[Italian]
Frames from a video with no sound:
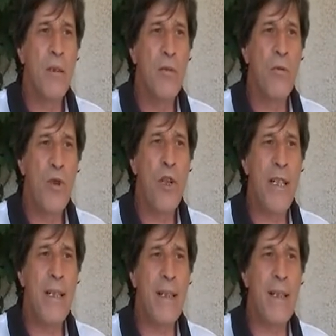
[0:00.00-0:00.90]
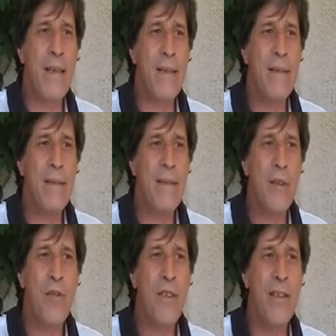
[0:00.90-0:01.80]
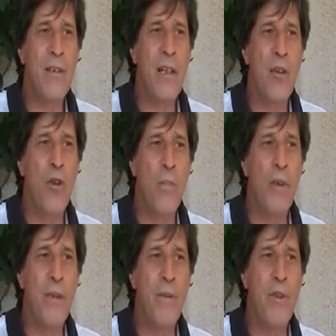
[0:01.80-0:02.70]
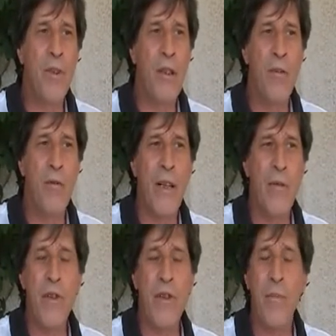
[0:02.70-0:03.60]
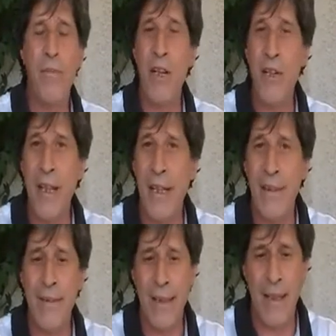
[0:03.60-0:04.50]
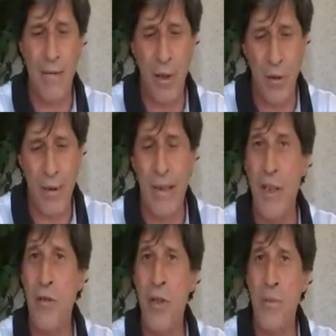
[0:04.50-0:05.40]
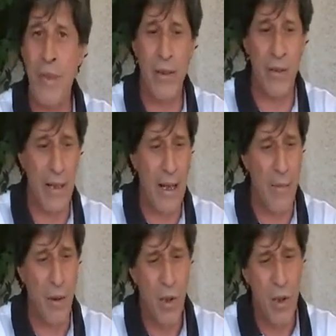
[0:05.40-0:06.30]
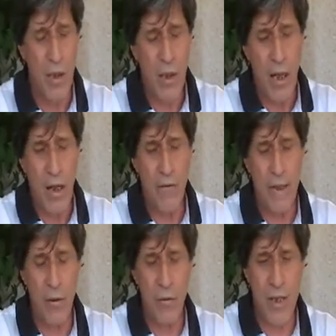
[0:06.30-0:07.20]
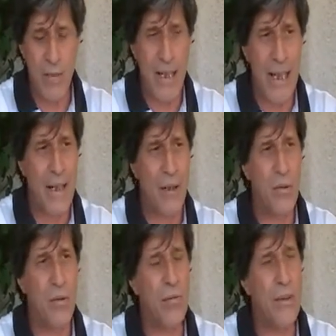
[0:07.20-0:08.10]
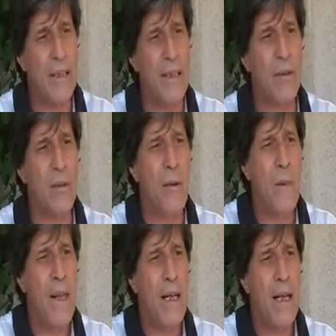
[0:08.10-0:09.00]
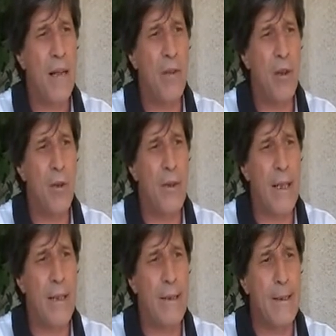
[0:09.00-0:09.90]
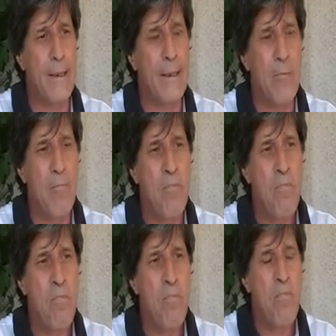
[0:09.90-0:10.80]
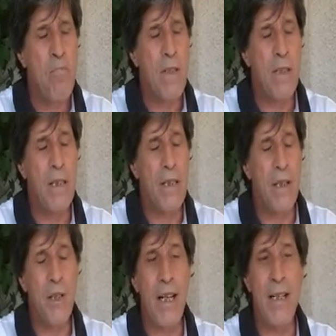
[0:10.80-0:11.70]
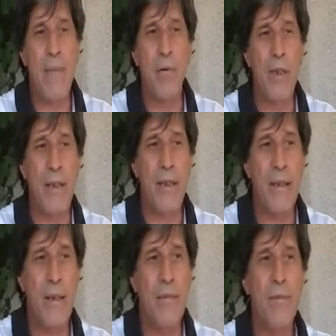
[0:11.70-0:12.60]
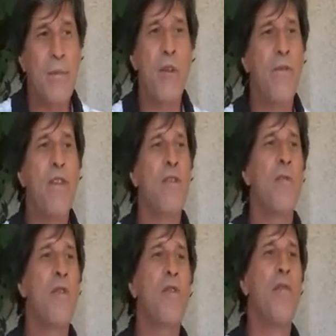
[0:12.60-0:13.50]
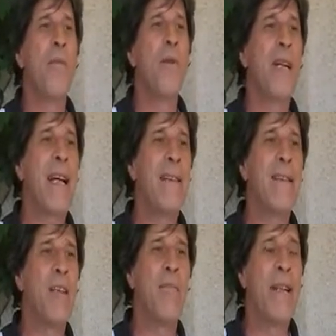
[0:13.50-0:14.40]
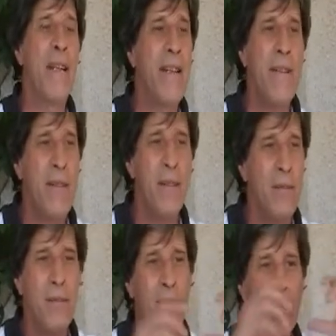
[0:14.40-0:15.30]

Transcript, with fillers: uccidere, ho sentito il colpo di pistola con cui hanno ucciso Bachelet tra la facoltà sì. di giurisprudenza dove eravamo a fare un seminario sul diritto e la facoltà di, di scienze politiche. Ho visto questo uomo grande come Cristo,